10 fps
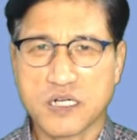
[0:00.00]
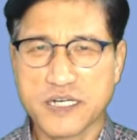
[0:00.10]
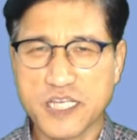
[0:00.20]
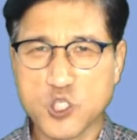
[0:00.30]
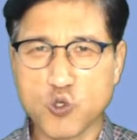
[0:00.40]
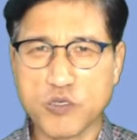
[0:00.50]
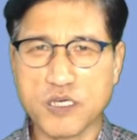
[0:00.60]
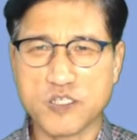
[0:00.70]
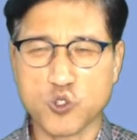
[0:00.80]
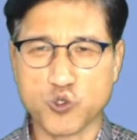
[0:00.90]

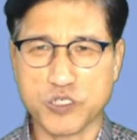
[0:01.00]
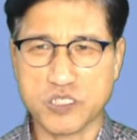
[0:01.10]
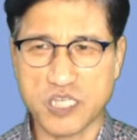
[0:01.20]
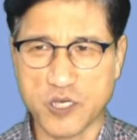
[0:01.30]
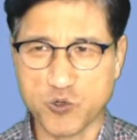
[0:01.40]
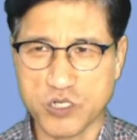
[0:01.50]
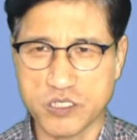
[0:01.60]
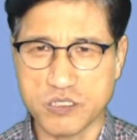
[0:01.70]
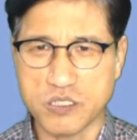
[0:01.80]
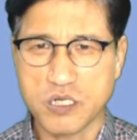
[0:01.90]
그리스도께서 주신
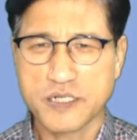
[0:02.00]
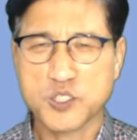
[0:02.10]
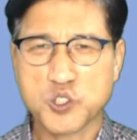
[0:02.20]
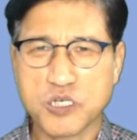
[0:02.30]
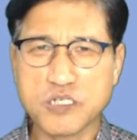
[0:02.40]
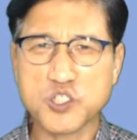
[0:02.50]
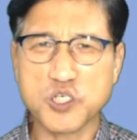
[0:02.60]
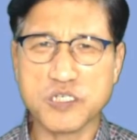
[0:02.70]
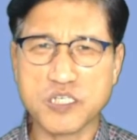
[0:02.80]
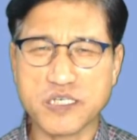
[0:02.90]
자유는
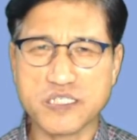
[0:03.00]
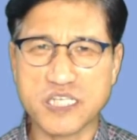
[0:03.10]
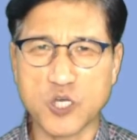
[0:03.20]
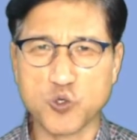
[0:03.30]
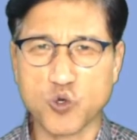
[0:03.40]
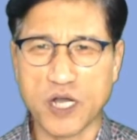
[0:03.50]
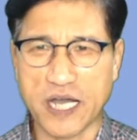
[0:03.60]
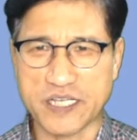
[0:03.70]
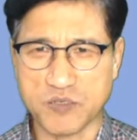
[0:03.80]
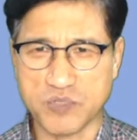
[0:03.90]
정치적인
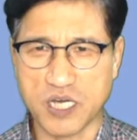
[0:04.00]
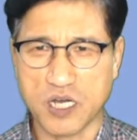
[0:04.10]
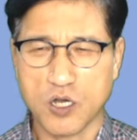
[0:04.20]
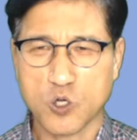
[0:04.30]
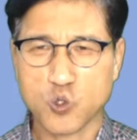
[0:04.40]
자유가 아닙니다.